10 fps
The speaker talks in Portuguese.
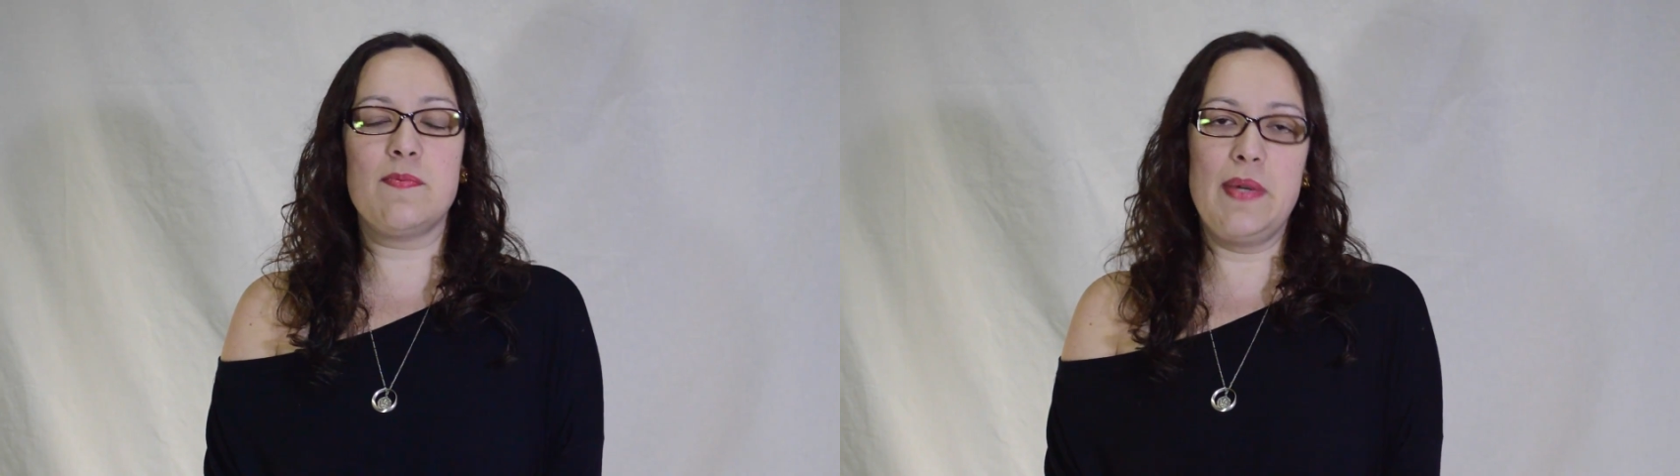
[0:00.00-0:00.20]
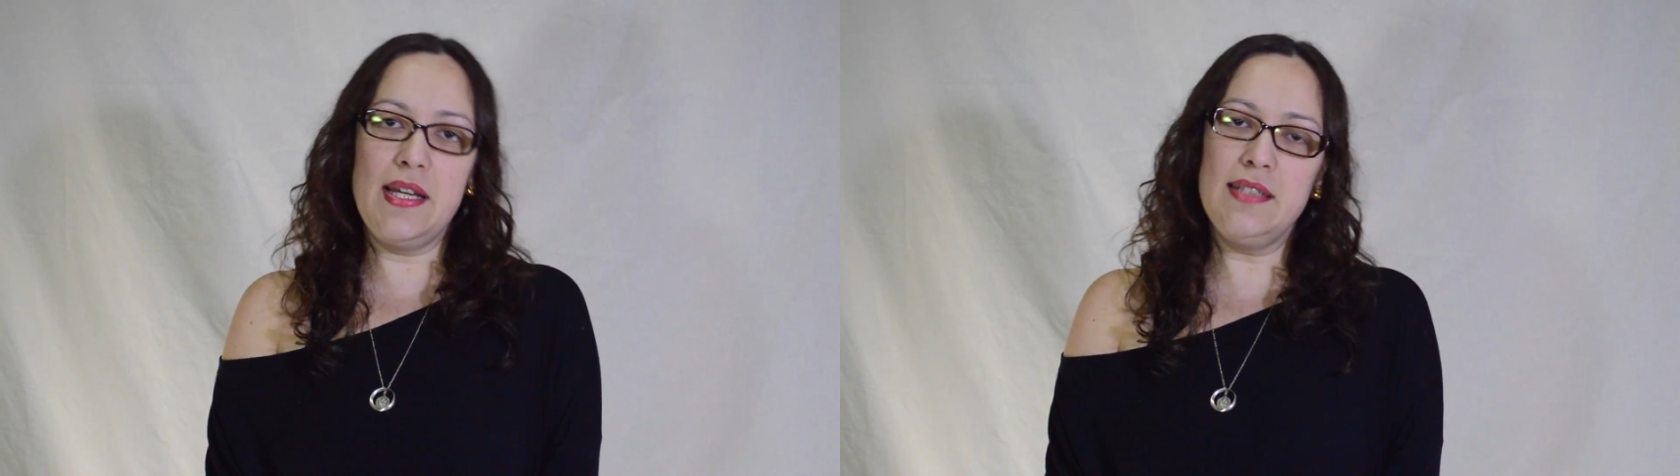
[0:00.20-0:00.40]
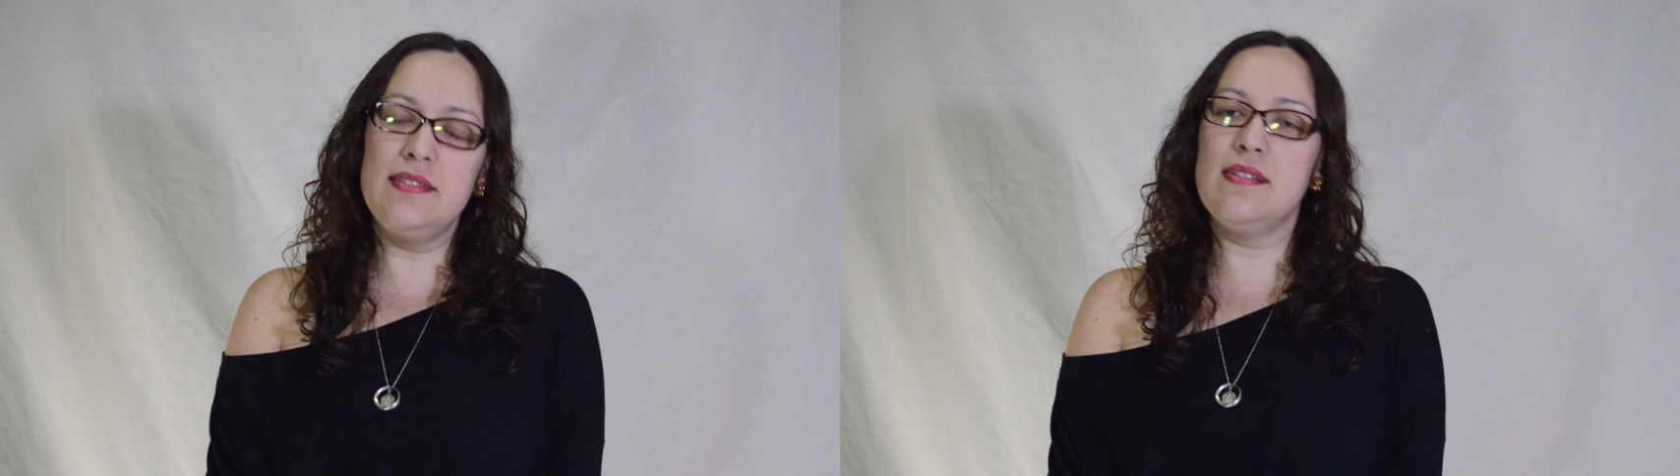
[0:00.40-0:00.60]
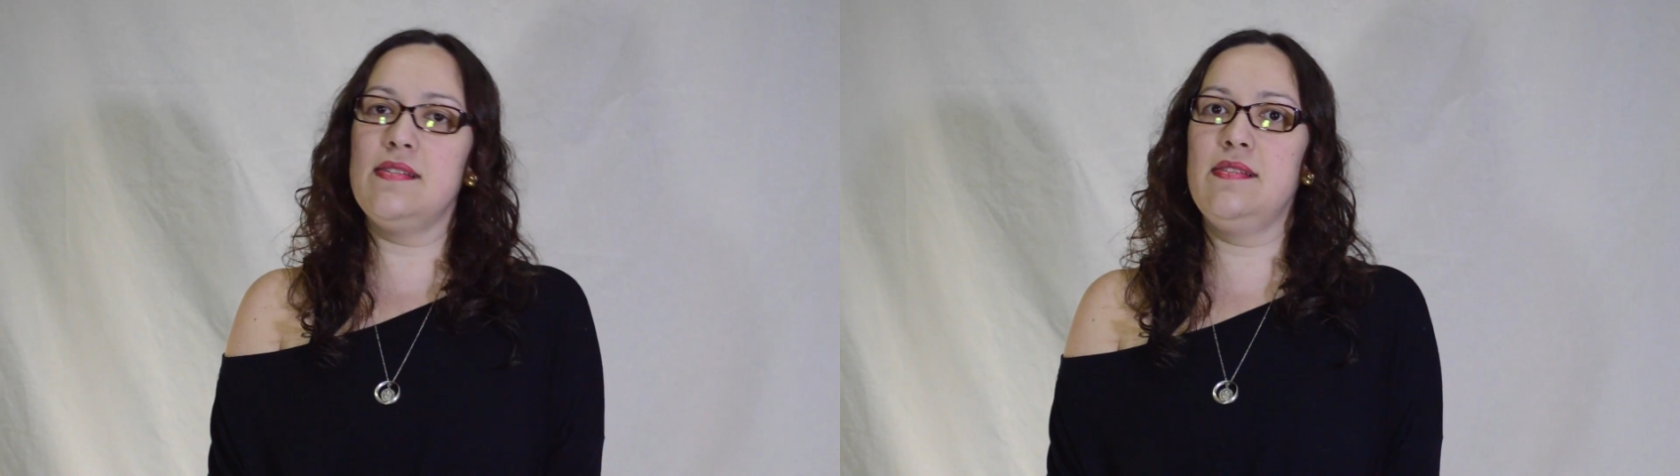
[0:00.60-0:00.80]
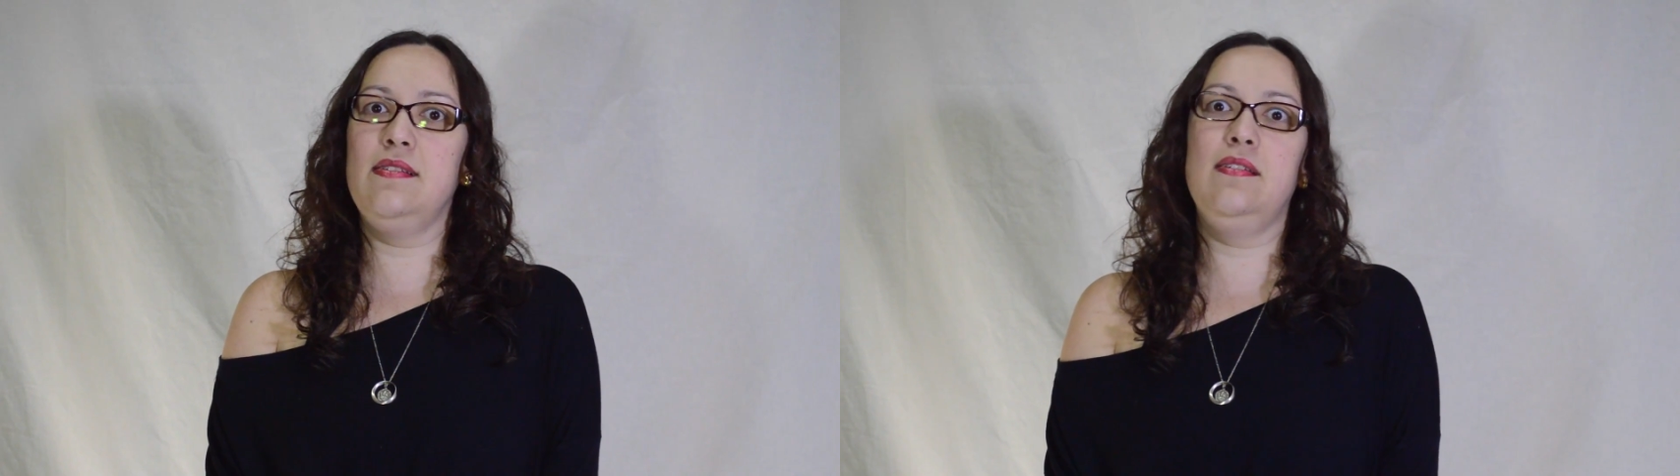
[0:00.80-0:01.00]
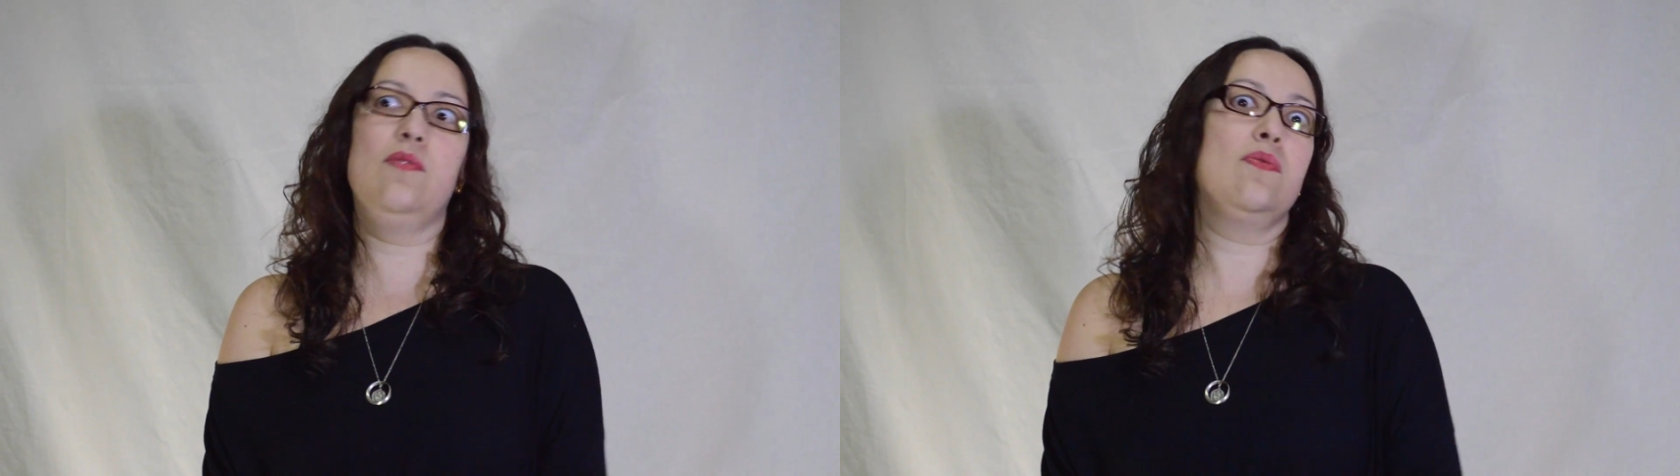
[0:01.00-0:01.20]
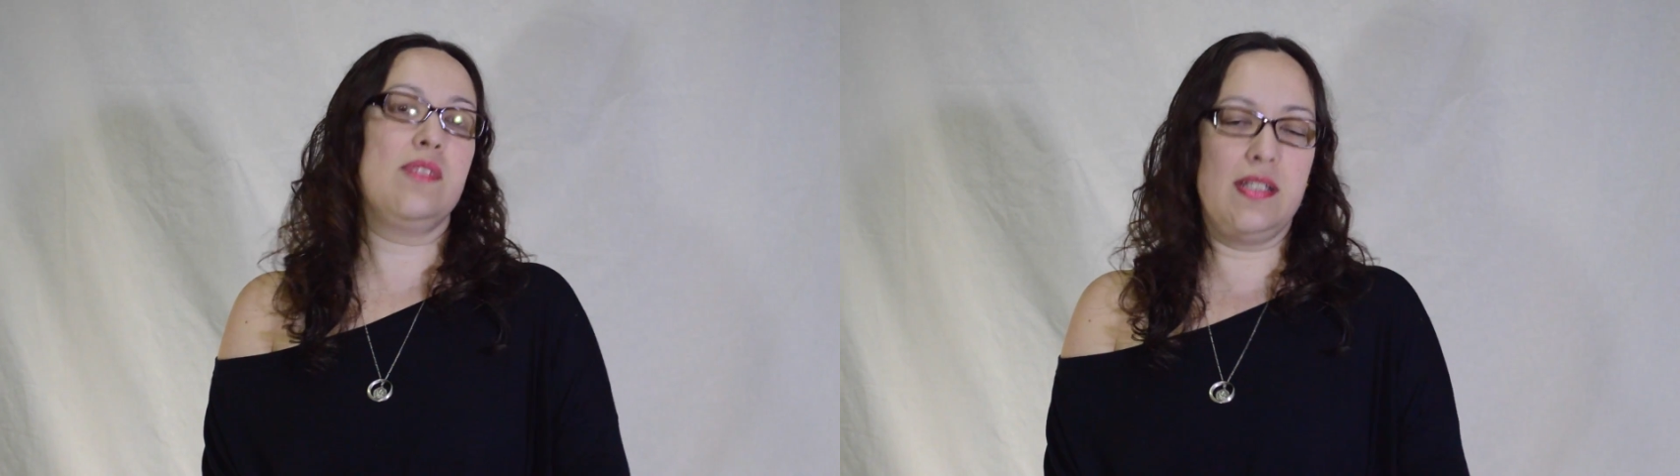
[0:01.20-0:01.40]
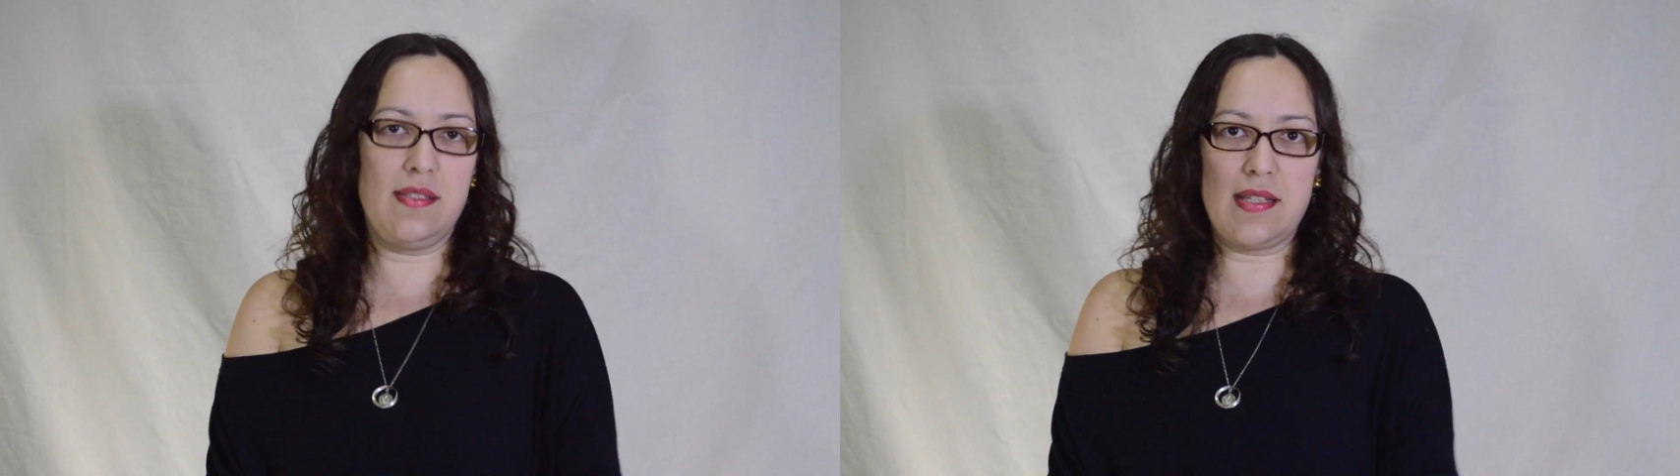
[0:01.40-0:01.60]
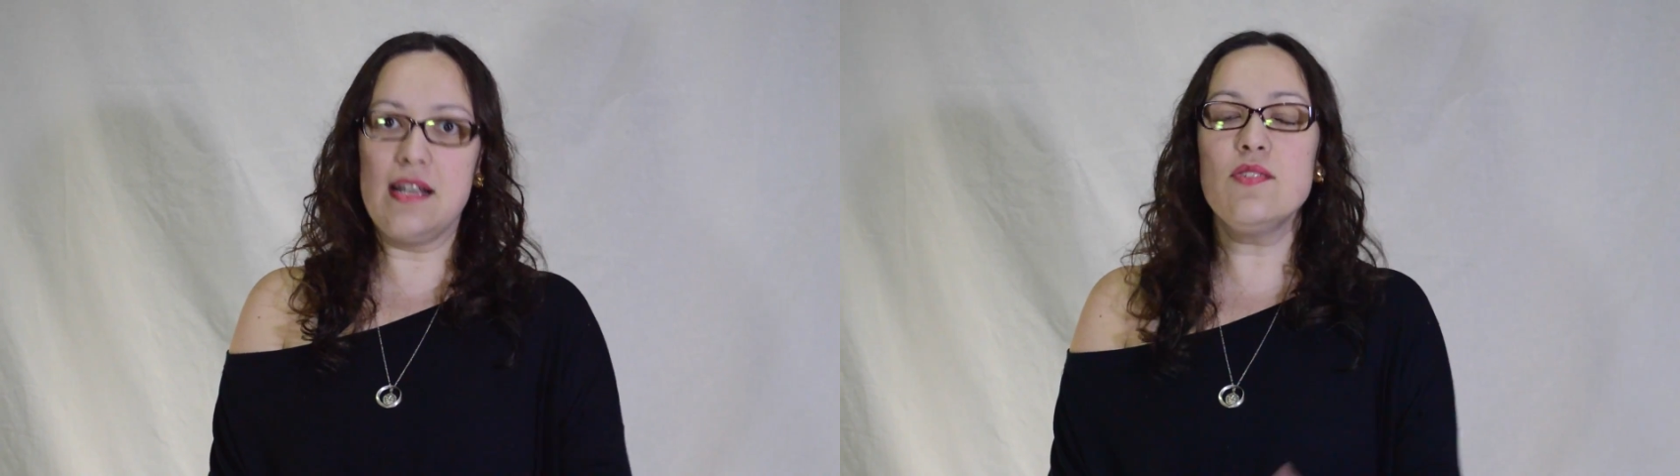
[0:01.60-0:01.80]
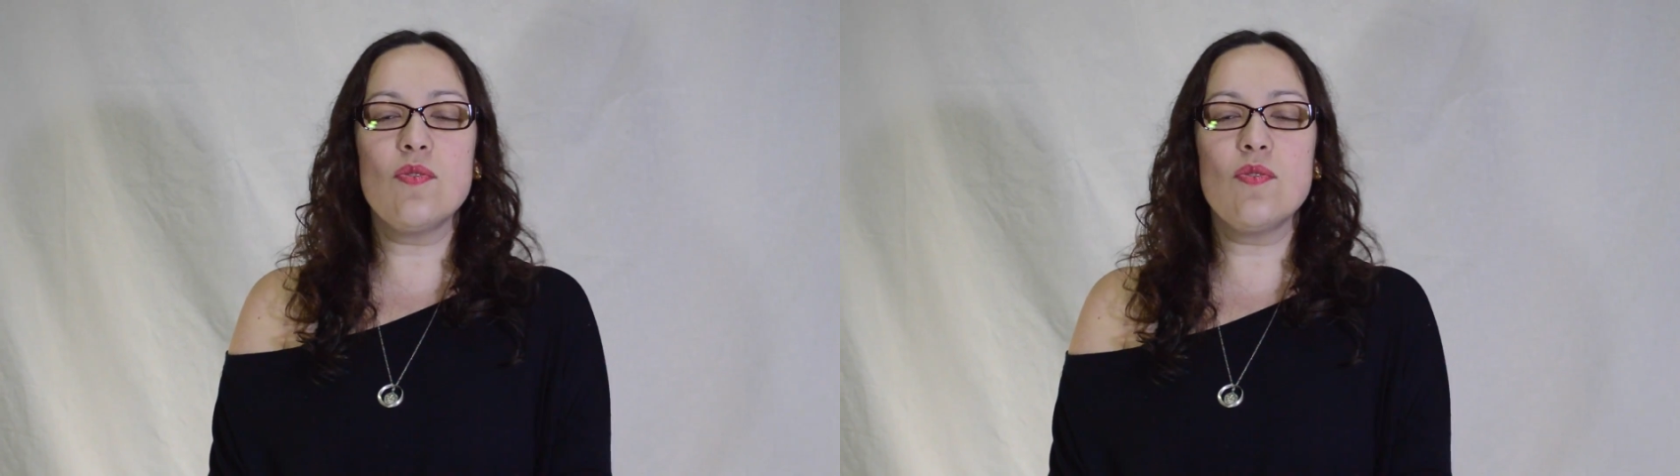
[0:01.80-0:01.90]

pedras e com os cristais,